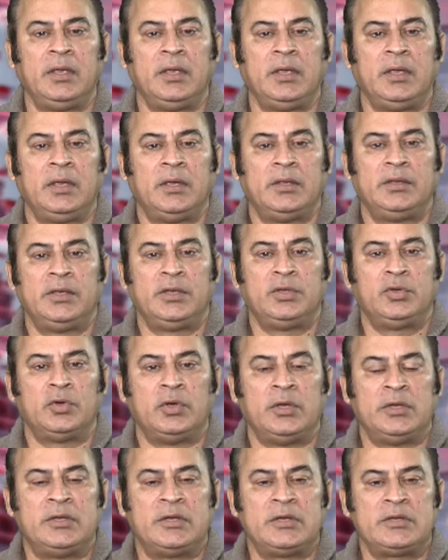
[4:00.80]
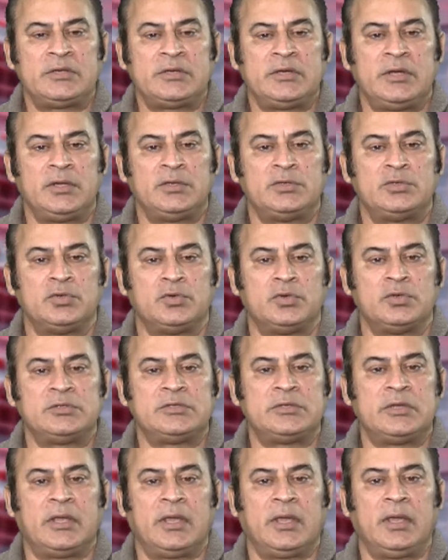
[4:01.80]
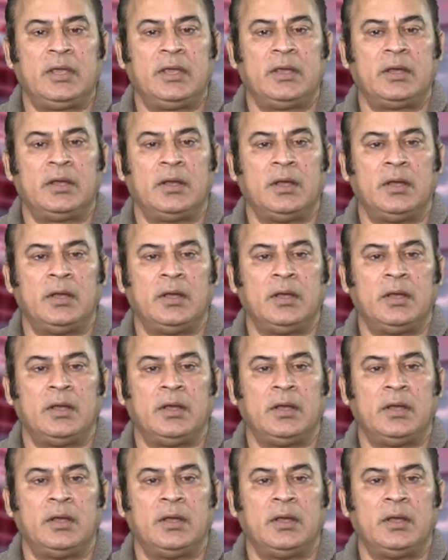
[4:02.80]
ये जो इंडस्ट्रियल जोन्स हैं